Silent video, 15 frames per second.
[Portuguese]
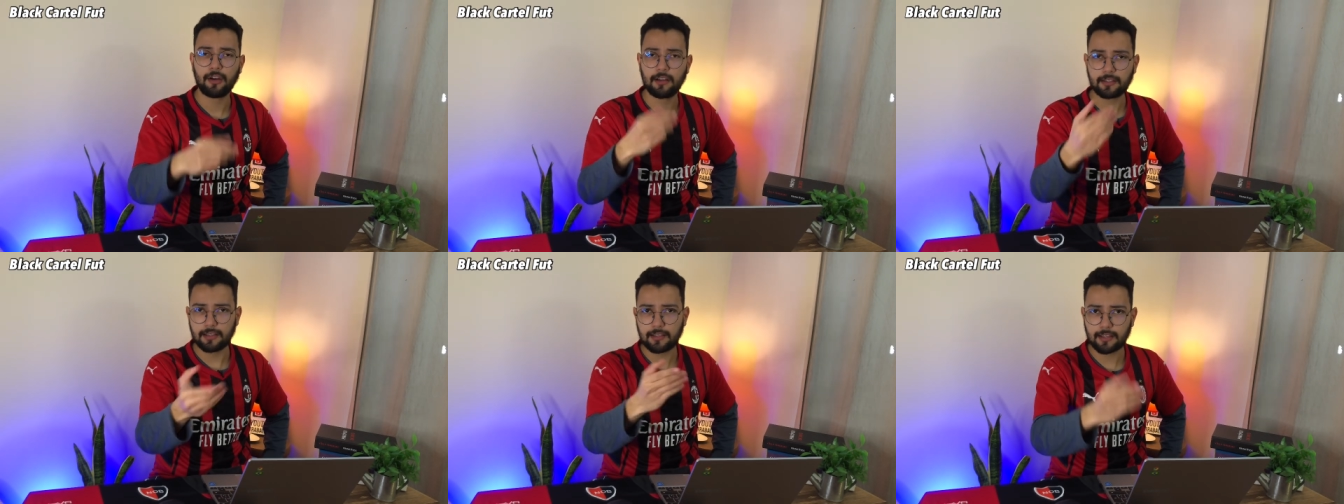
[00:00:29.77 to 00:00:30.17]

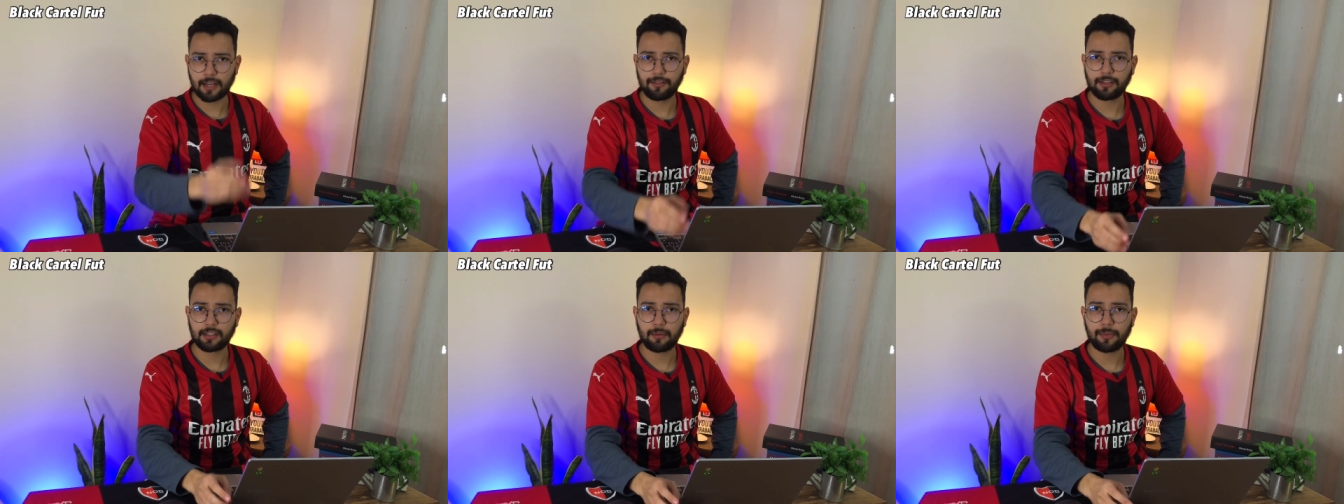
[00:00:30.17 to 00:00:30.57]
se se
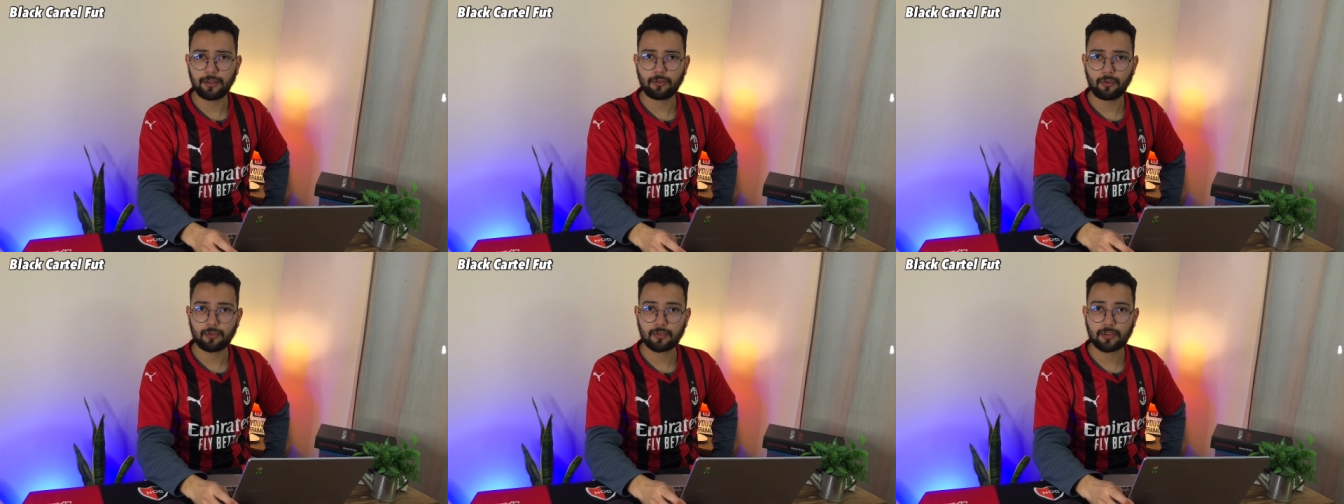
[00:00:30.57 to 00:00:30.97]
inscrever também
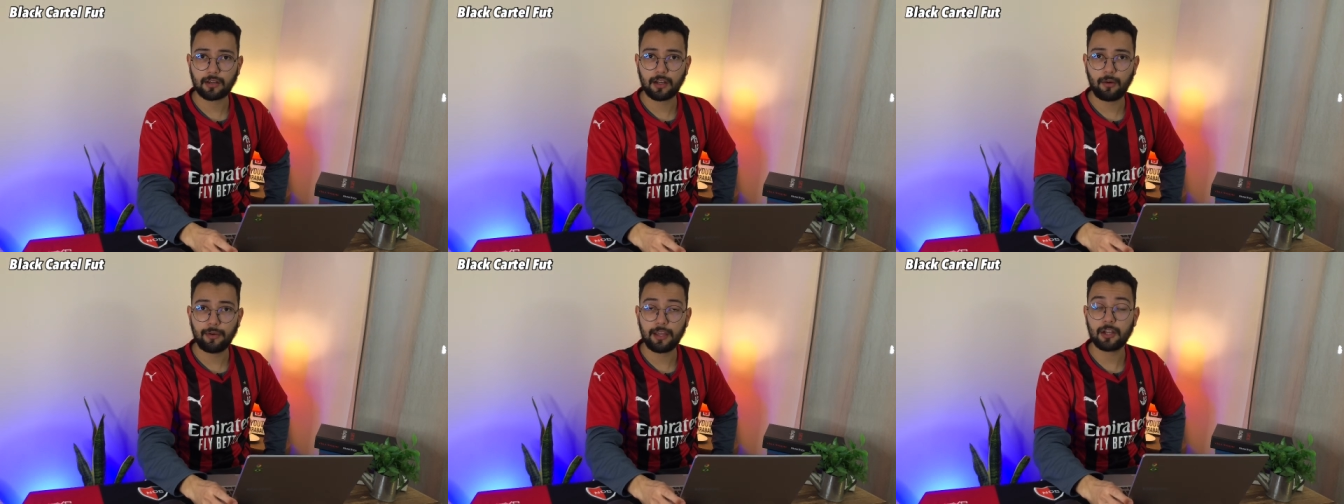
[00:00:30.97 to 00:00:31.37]
no nosso
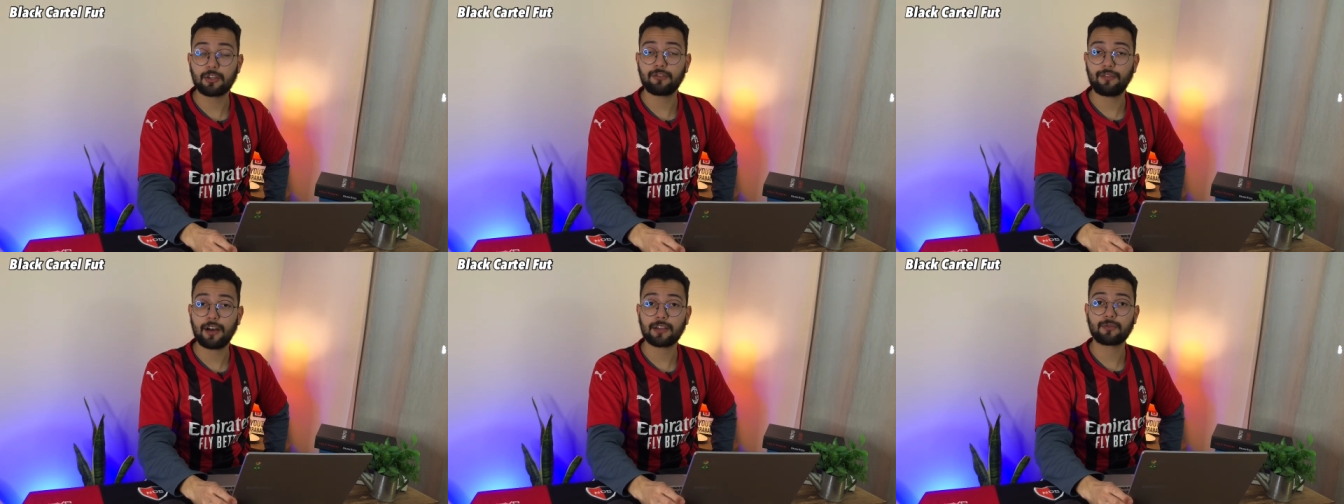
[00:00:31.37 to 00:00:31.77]
canal e
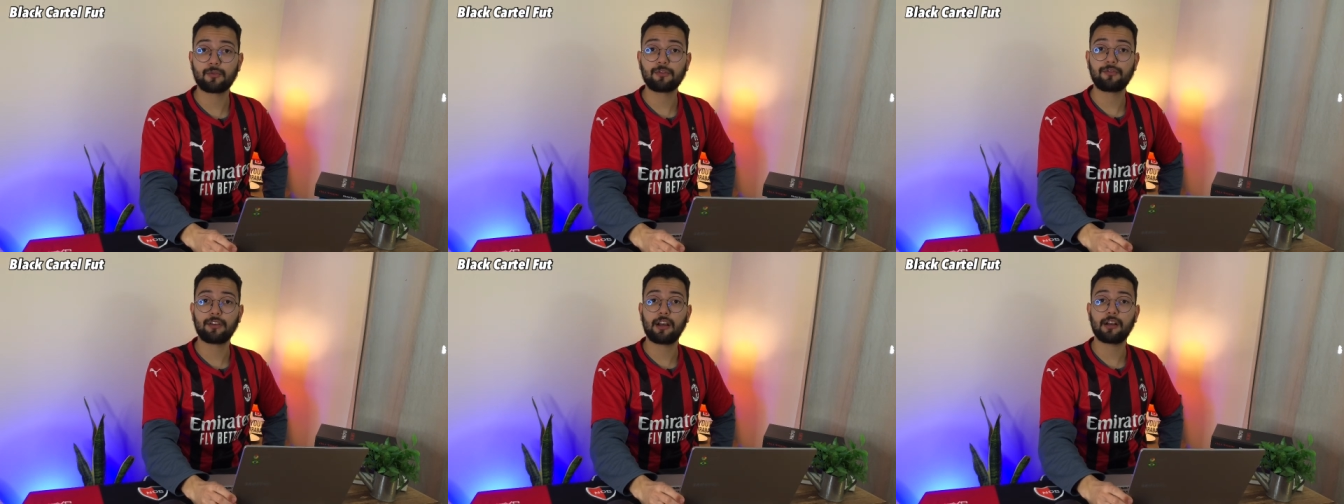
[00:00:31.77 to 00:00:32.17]
ativar as
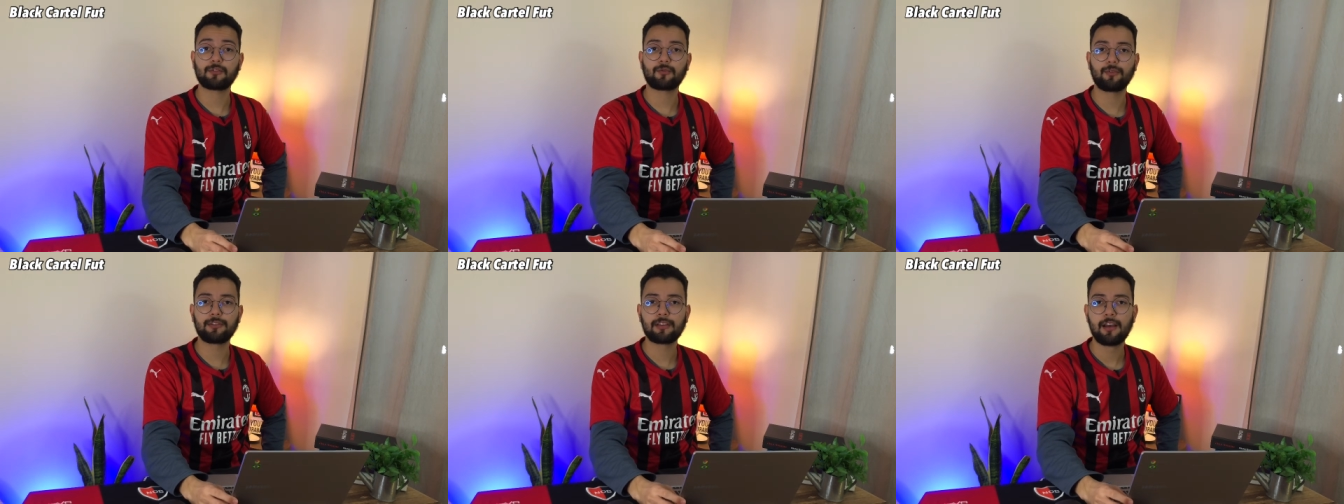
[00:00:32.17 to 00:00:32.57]

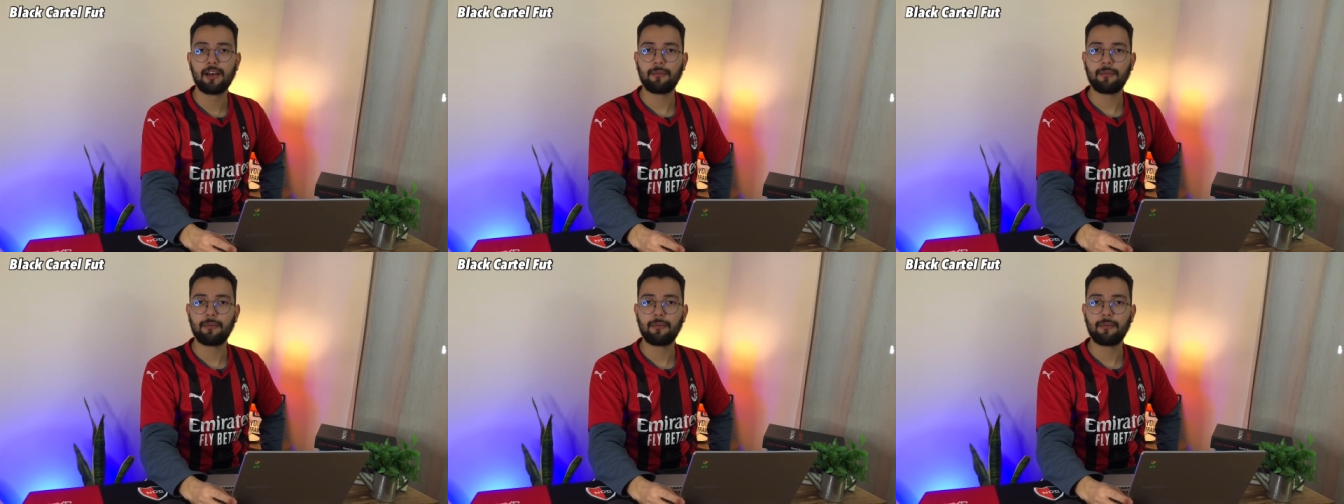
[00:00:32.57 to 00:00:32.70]
notificações